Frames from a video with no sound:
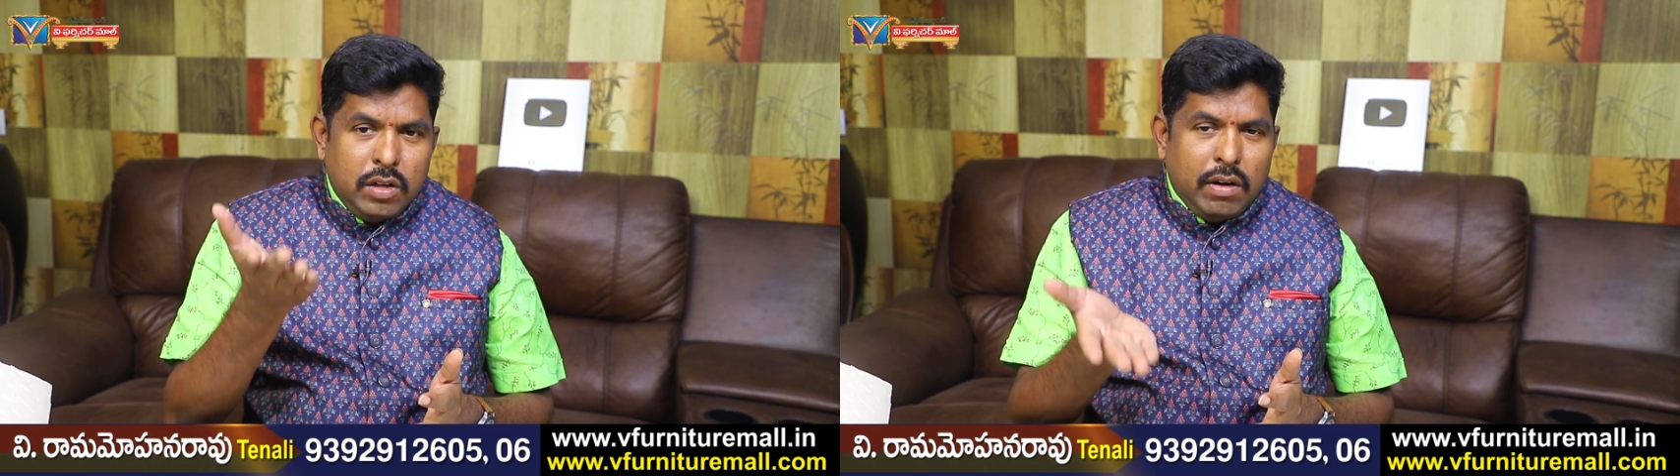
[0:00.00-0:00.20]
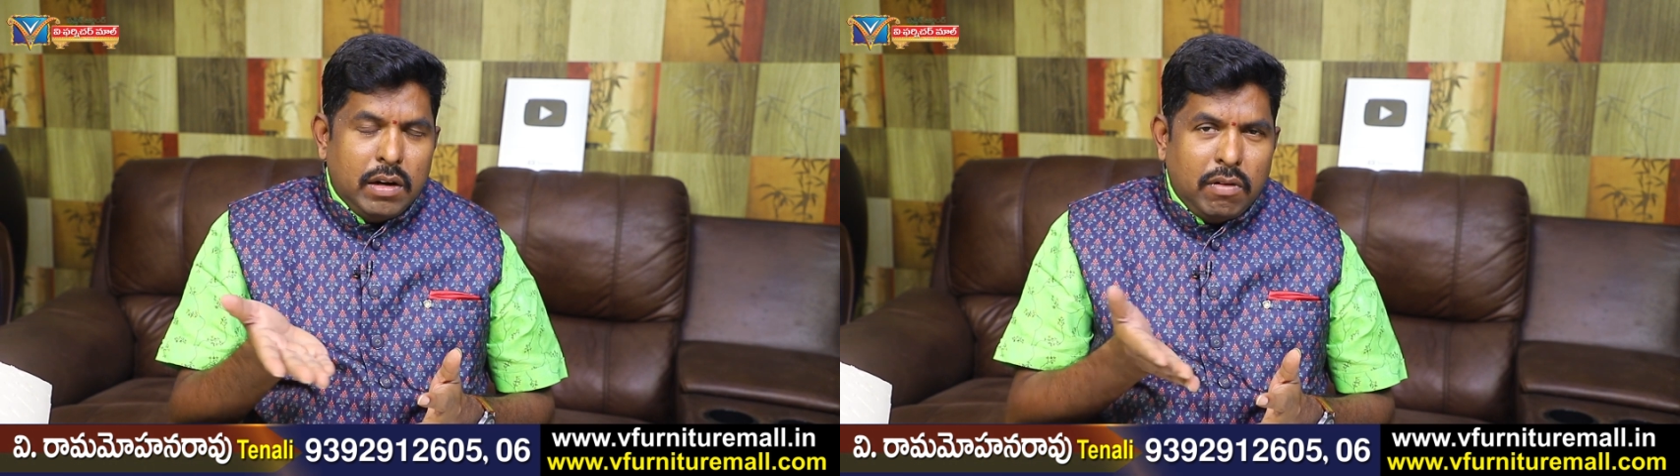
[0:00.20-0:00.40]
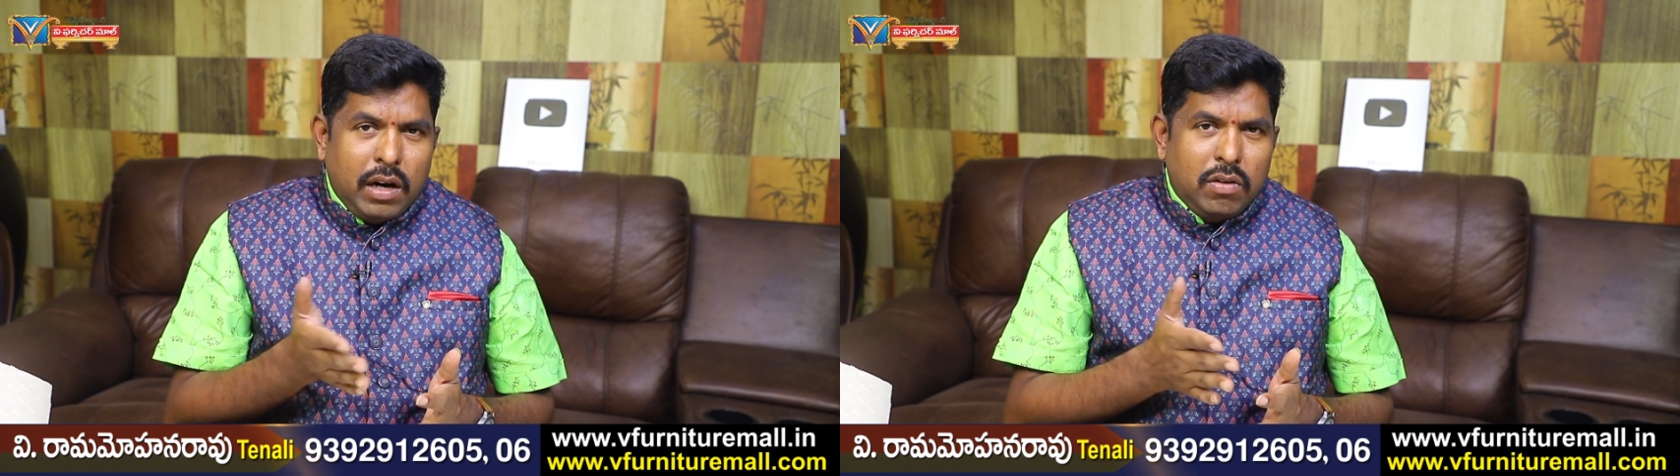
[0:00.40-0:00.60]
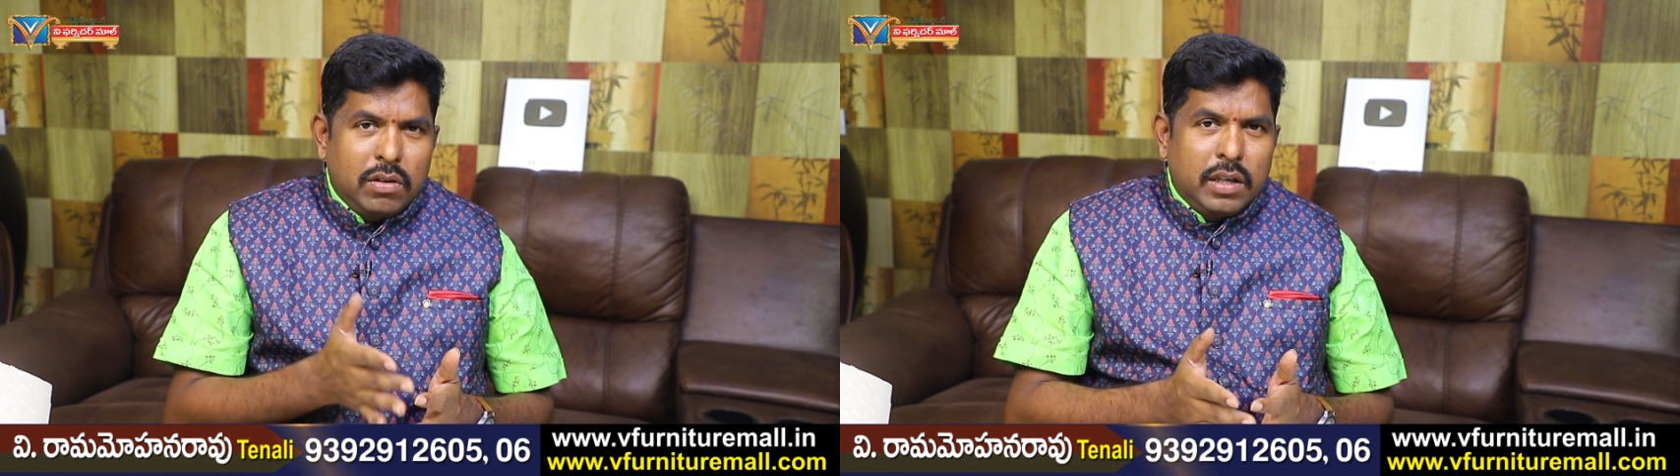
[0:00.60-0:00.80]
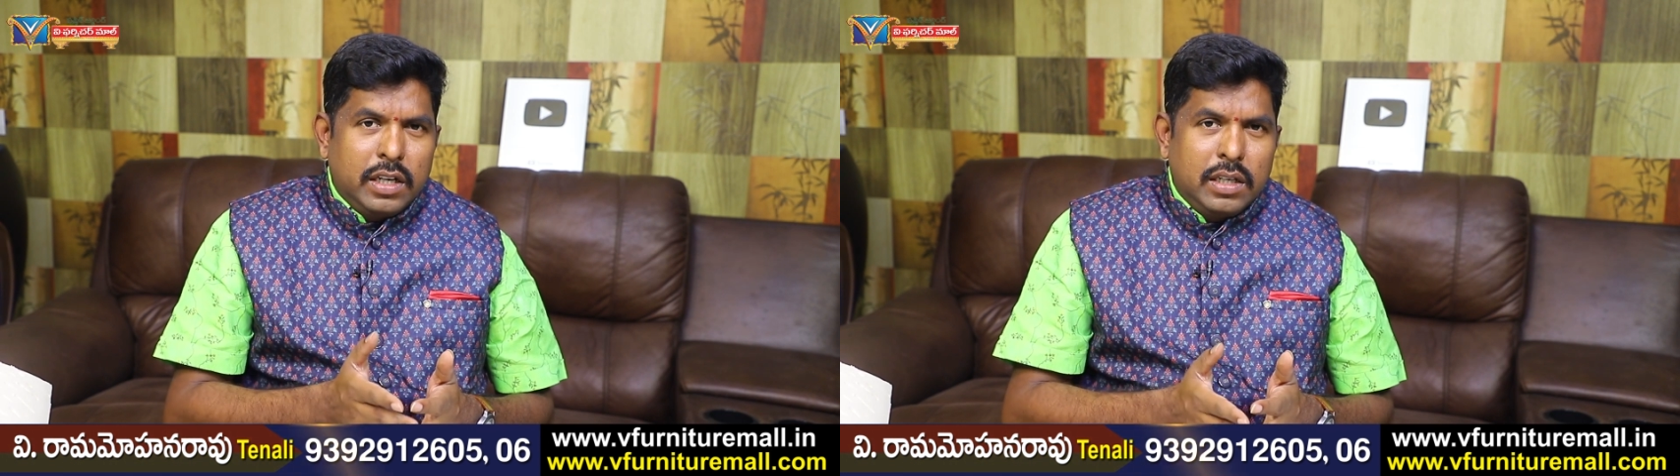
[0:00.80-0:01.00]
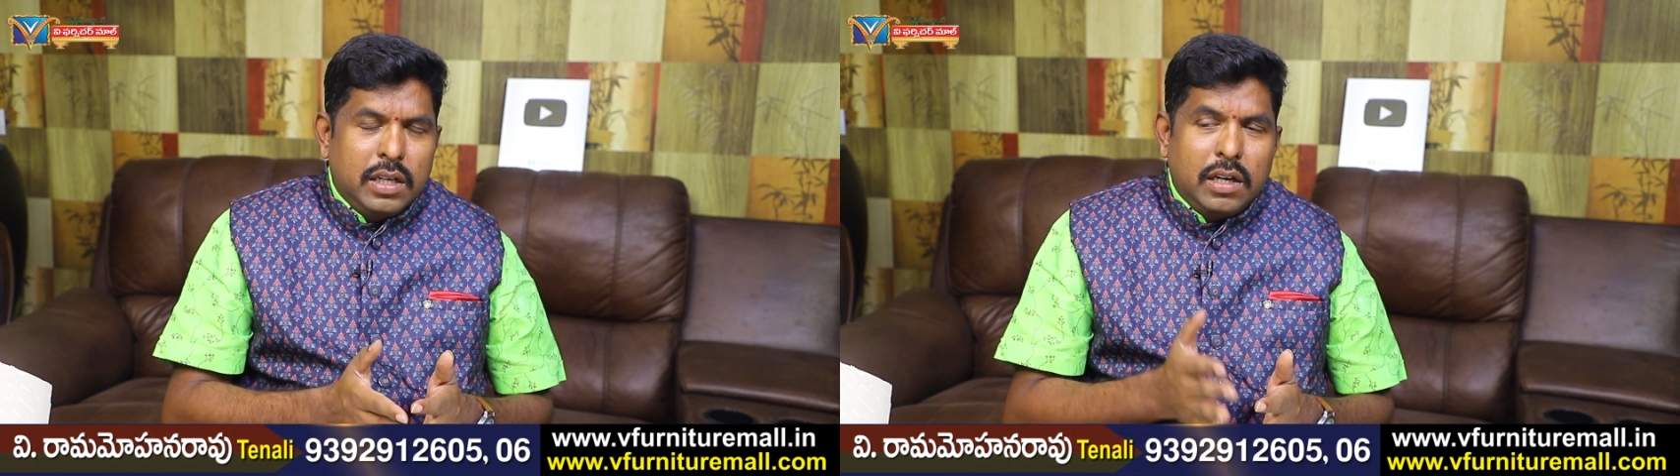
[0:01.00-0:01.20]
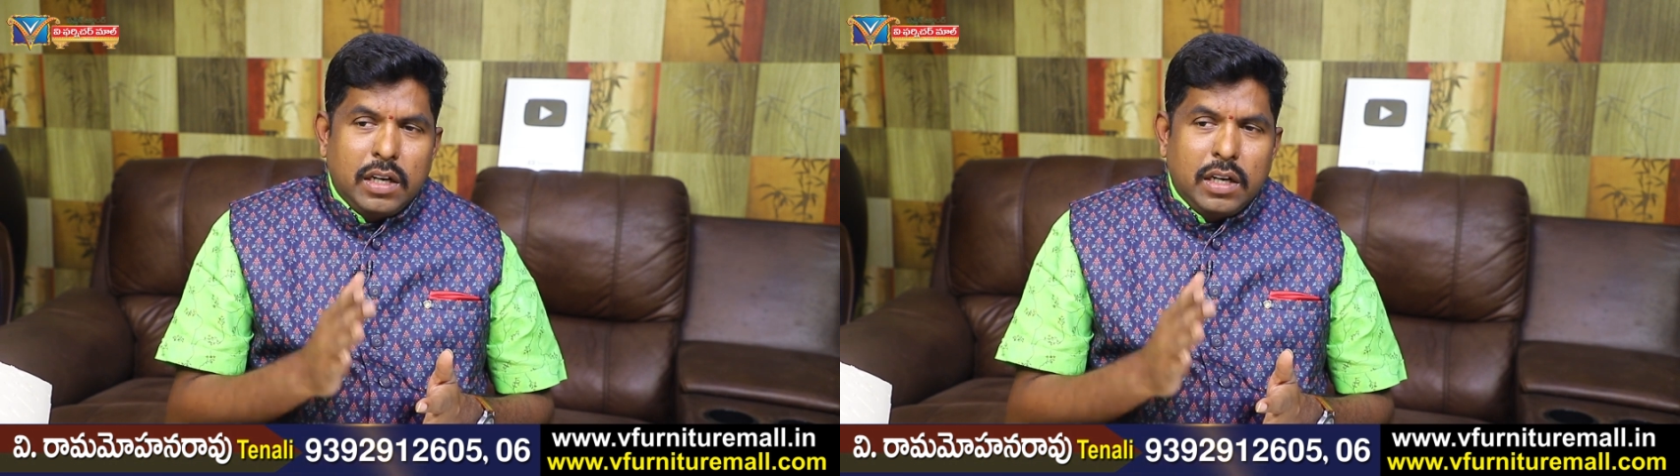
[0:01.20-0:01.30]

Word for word: ఇవాళ వాడుకుంటే గట్టిగా